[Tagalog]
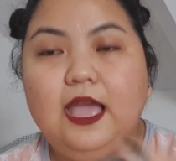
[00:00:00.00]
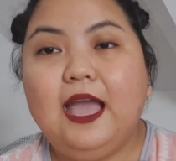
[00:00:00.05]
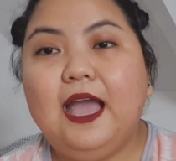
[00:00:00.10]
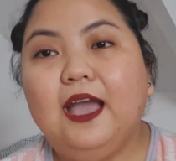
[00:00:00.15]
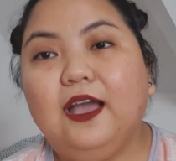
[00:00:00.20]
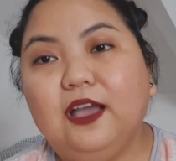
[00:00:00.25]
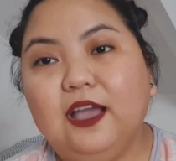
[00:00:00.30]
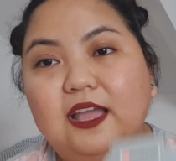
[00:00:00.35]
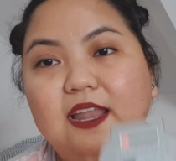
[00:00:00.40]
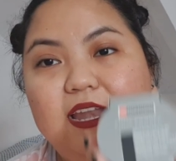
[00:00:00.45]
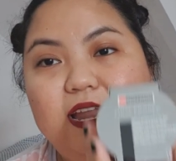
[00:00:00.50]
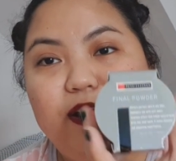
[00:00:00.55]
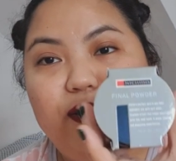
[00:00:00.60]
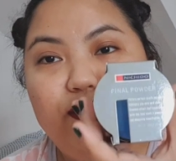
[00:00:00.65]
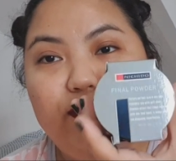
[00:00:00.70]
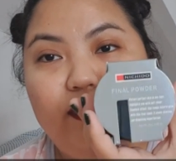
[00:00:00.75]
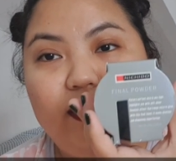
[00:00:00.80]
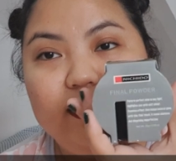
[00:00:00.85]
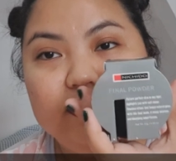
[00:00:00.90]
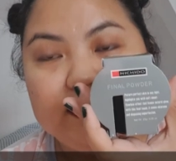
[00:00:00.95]
Akala ko
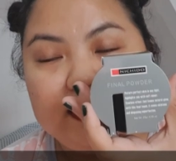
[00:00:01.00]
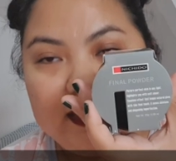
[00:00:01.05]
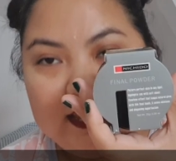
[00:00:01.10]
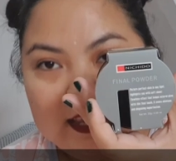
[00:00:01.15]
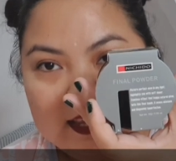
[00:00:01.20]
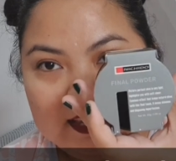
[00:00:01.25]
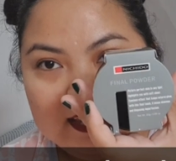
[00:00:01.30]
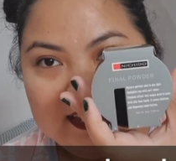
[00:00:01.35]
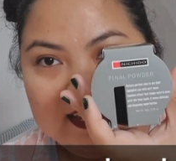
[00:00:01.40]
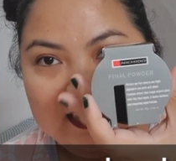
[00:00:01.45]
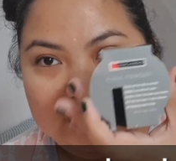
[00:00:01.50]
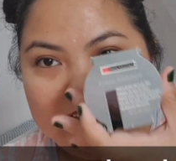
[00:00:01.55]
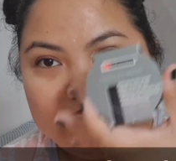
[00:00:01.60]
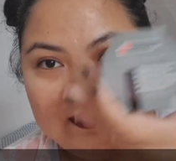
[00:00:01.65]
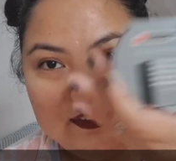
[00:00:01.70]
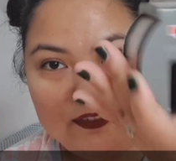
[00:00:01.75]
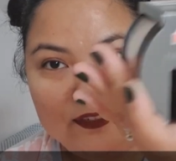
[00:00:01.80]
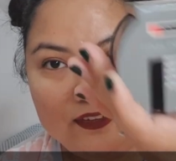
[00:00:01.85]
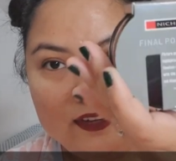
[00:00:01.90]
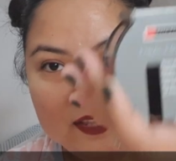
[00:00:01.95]
kasi,
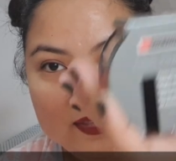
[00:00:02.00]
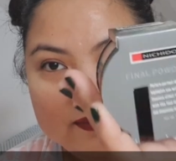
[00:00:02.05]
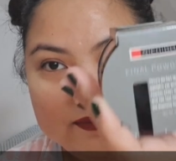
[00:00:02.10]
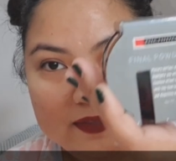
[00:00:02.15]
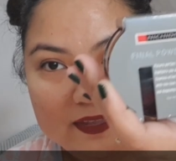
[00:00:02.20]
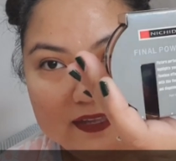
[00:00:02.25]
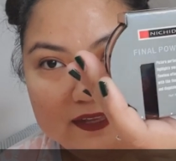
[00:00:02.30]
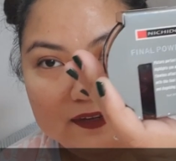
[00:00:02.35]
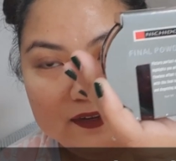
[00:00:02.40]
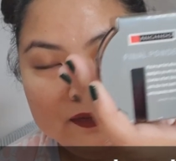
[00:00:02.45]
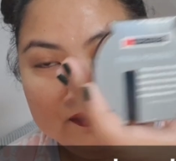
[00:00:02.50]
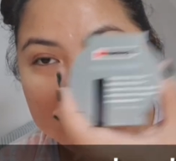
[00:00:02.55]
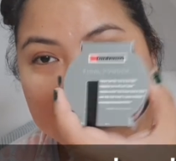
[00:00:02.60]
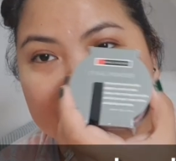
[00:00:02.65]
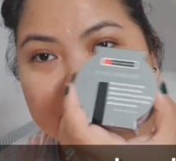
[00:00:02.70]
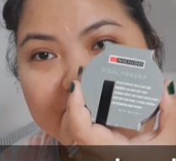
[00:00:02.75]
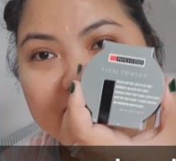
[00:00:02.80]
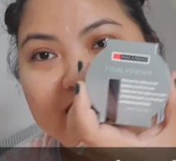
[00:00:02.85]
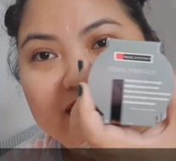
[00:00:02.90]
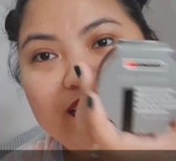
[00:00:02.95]
etong creamy glow,
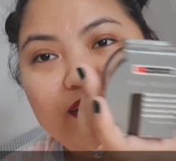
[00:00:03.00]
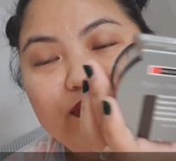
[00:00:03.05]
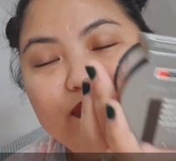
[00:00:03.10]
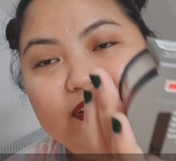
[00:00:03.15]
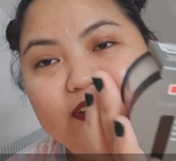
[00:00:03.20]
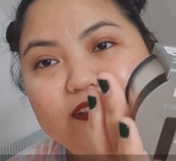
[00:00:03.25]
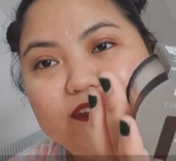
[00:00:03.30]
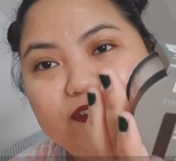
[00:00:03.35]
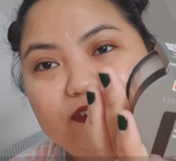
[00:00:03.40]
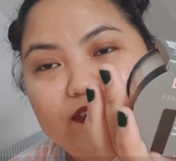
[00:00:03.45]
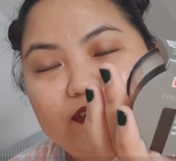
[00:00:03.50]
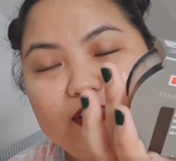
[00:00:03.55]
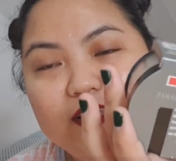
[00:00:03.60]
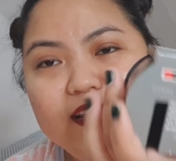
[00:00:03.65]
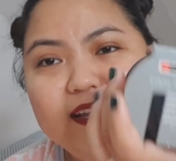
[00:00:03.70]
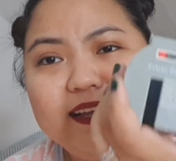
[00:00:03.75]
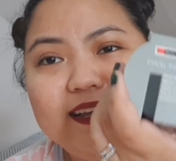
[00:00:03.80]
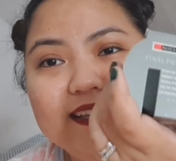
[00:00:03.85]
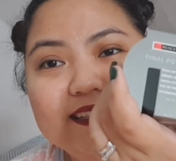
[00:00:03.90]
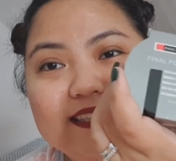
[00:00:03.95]
bumili ako nito.
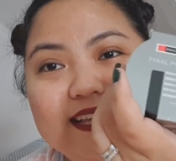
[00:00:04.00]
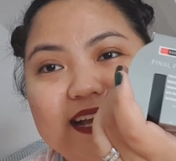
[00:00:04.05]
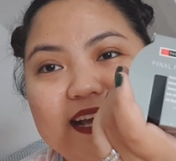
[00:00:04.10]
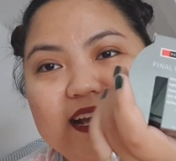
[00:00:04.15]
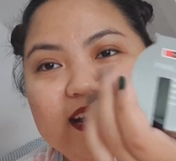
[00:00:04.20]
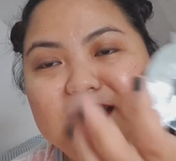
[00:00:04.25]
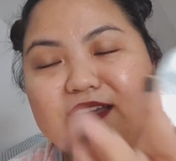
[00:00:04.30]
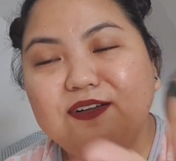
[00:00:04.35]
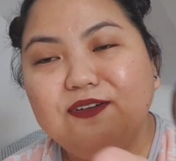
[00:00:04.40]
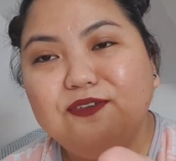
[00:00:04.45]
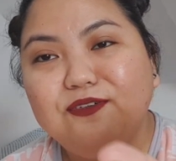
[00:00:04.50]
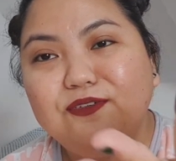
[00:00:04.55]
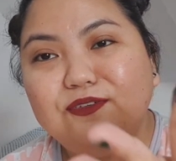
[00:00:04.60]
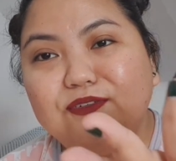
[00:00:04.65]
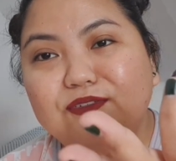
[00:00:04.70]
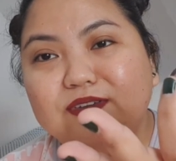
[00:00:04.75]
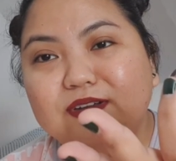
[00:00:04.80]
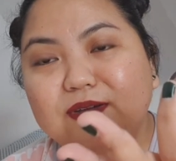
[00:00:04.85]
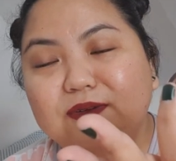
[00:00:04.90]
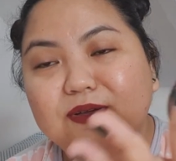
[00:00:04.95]
Kasi akala ko,
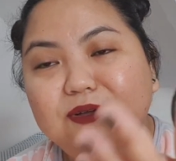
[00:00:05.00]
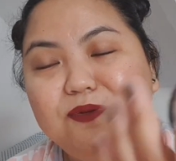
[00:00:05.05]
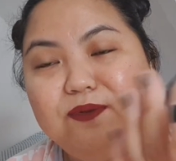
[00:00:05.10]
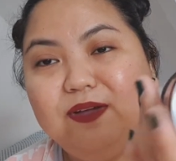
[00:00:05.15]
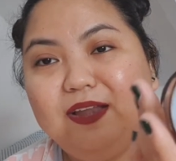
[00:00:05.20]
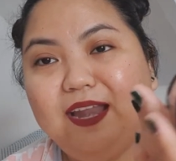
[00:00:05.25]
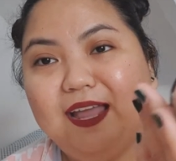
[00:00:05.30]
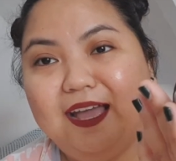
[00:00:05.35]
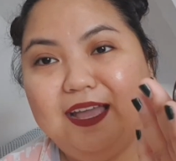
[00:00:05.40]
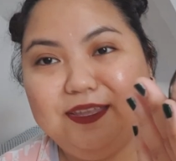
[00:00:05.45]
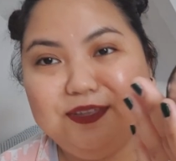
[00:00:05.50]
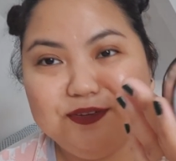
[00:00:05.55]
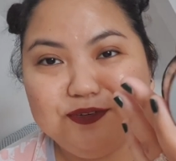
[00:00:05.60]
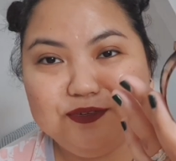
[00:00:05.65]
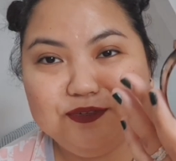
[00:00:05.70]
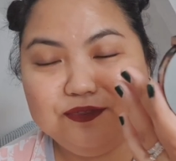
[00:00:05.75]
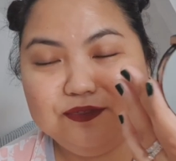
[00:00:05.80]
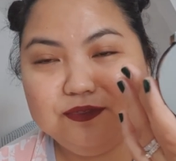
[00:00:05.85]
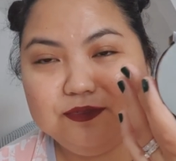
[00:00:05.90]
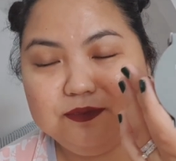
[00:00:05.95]
nawawala yung
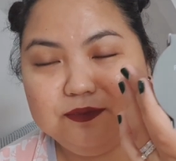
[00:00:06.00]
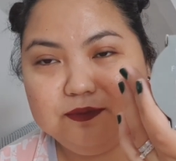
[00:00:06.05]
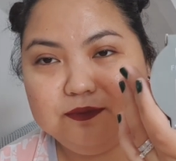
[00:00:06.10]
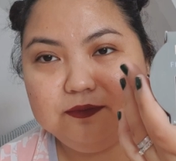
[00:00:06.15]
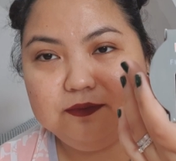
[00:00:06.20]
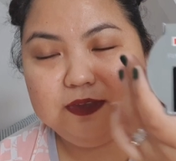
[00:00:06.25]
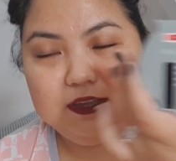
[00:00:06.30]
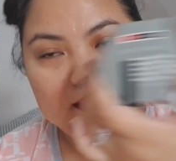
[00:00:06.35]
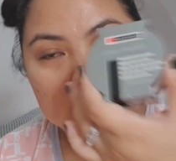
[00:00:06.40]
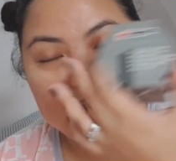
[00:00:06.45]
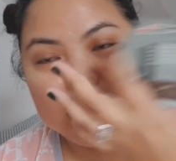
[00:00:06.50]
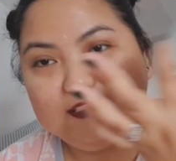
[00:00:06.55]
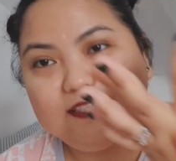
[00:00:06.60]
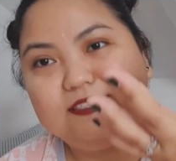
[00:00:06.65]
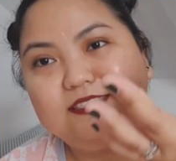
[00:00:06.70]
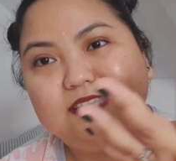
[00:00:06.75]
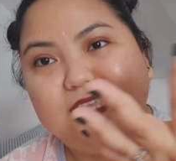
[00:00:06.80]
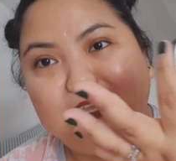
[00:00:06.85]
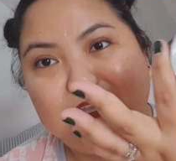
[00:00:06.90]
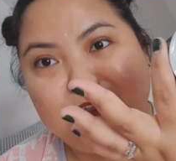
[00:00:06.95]

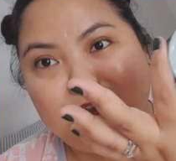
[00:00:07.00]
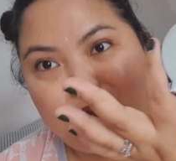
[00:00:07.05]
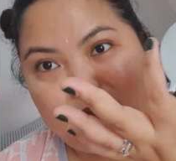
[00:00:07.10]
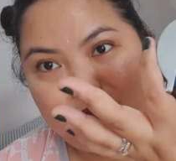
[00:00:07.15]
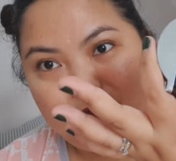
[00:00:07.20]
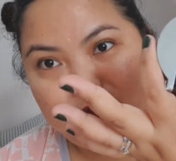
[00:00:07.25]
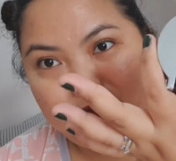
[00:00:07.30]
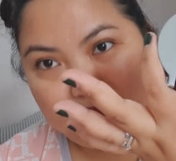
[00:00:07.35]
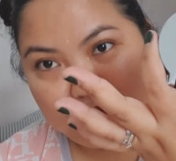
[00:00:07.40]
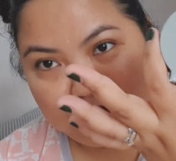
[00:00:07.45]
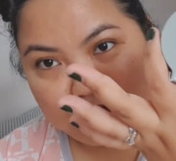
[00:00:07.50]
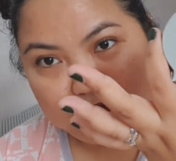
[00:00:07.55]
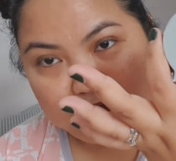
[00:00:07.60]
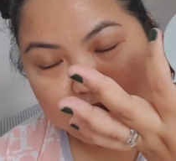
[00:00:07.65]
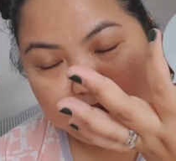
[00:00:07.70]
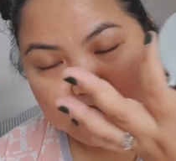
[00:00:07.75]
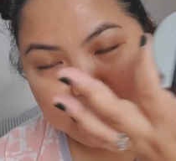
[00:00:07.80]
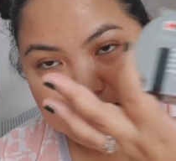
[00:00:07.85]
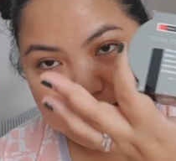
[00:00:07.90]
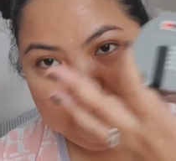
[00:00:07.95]
existing ko.
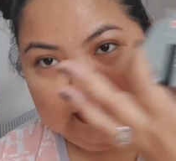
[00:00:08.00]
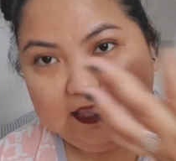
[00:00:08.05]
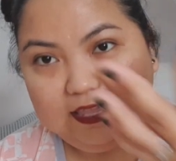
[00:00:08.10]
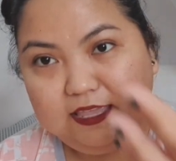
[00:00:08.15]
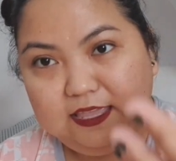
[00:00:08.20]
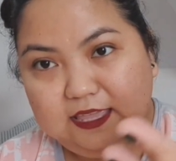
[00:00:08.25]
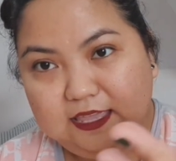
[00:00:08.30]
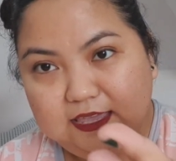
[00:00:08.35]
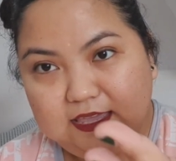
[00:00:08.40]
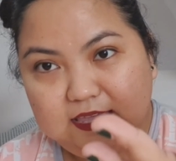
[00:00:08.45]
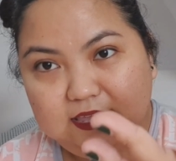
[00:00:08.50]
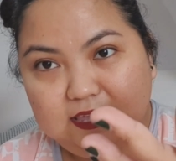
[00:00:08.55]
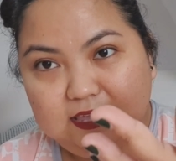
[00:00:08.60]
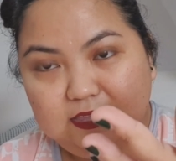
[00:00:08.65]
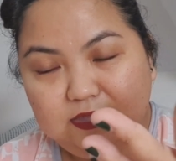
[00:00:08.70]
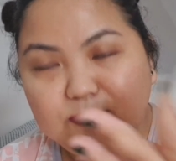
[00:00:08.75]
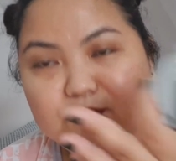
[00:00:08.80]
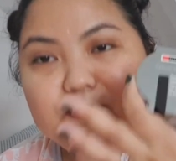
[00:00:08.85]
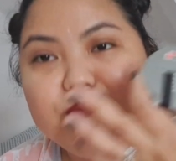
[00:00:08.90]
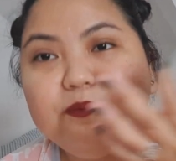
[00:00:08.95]
Eh,
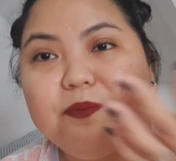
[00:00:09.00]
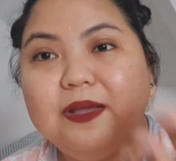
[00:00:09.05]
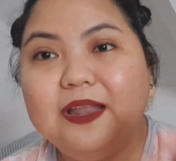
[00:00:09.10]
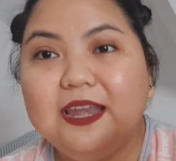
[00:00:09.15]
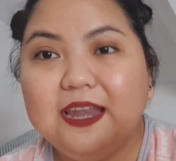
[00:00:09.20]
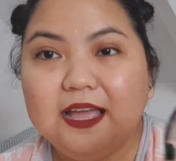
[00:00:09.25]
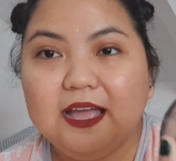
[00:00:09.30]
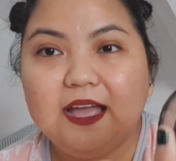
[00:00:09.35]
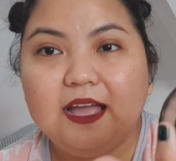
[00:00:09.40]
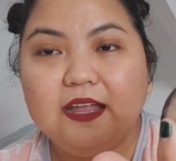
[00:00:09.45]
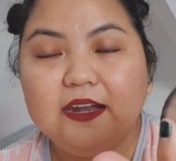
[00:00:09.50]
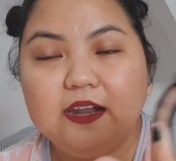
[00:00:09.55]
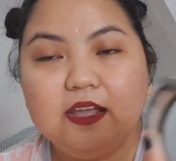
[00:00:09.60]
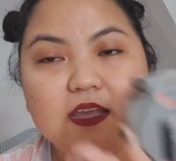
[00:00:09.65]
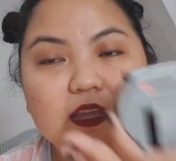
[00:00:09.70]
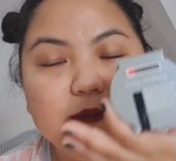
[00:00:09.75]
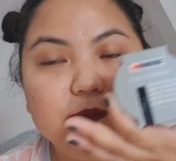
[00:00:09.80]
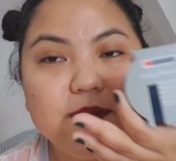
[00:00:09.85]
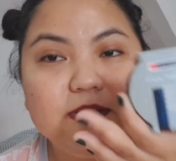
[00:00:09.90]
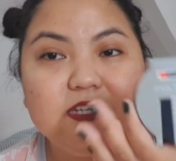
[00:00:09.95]
yung pala,
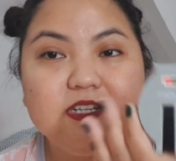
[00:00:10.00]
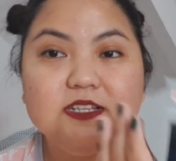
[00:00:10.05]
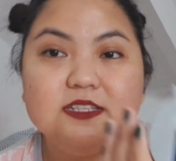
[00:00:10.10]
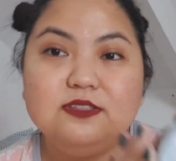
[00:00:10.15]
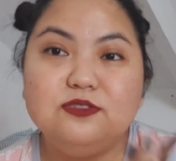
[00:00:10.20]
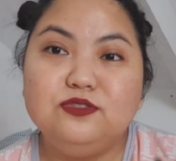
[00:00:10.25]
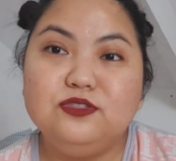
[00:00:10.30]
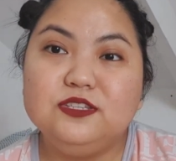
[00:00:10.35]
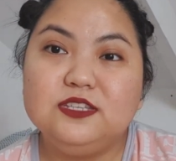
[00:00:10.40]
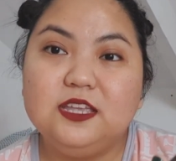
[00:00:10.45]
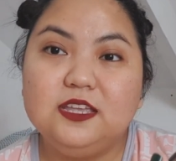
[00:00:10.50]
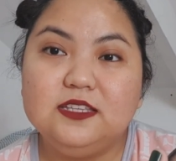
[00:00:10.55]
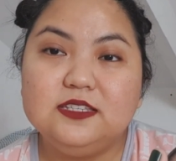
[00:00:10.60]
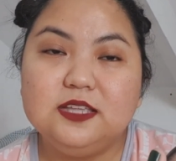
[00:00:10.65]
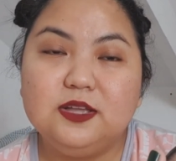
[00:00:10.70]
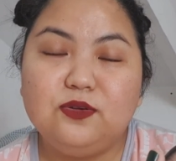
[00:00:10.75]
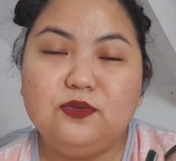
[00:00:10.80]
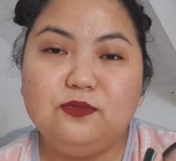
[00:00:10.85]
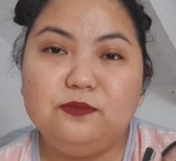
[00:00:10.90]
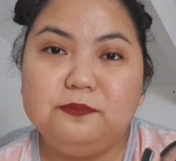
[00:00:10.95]
naipit siya nun sa isa
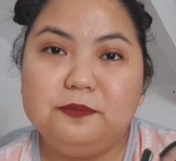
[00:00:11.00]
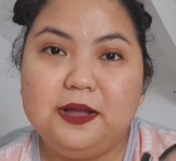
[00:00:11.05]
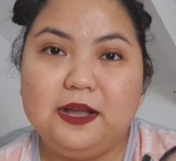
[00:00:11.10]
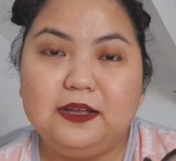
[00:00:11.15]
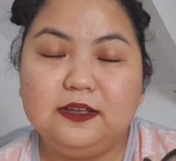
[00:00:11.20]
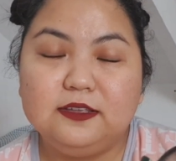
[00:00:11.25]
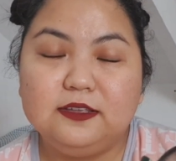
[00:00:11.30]
kong bag.